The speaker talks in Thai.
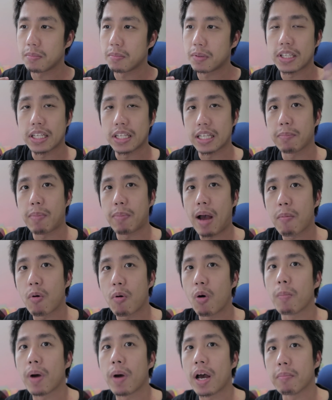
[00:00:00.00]
ประสิทธิภาพ
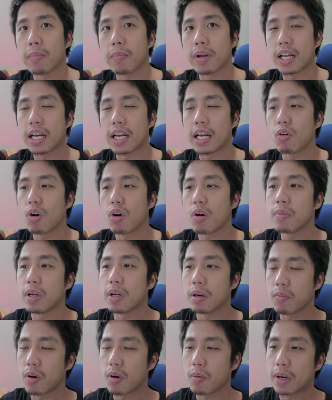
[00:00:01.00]
ของมันเหมือนกันนะว่าเห
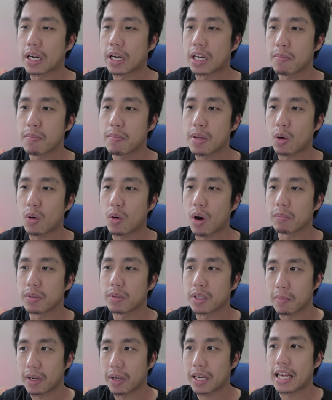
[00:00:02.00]
มือนแบบมันก็มีความ
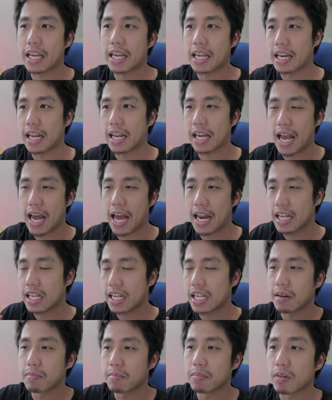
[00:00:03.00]
สามัคคีในการที่
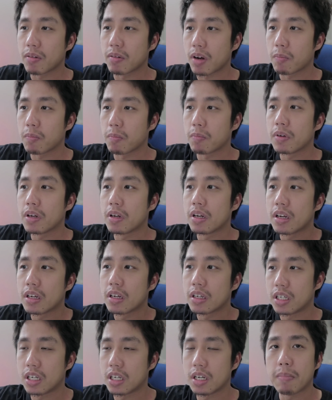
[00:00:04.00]
จะเหมือนกับ
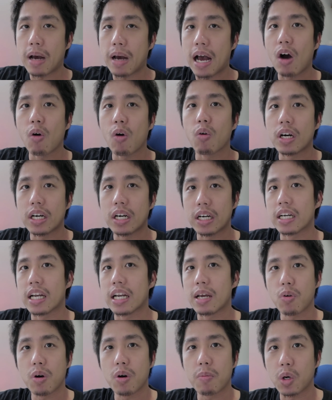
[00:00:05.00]
ขึ้นมาเอาคืน
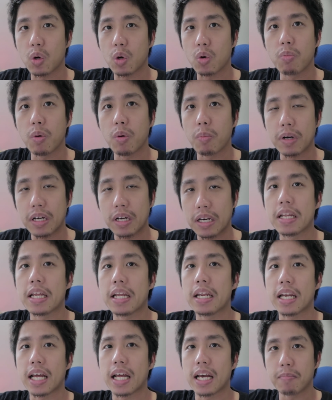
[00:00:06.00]
ไอ้พวกมนุษย์บนพื้น
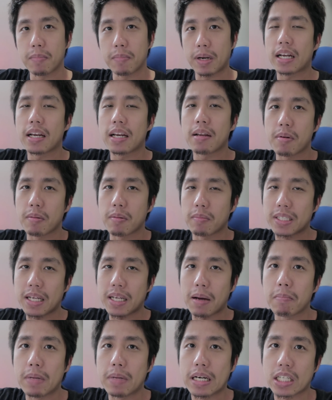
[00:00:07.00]
ดินนะมันก็เลยแบบ
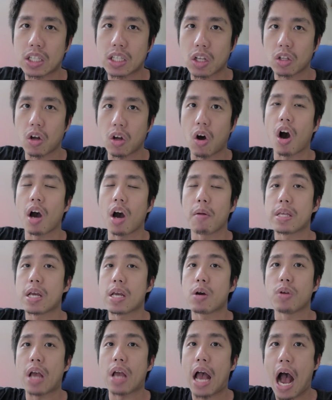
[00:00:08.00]
จับมือต่อๆกันเป็น
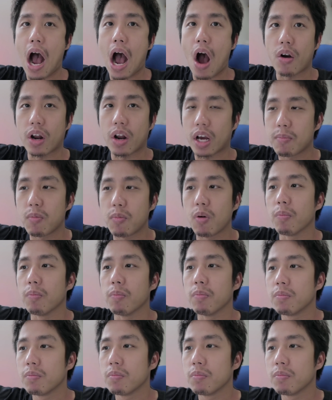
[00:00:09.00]
ยาวๆนะครับผม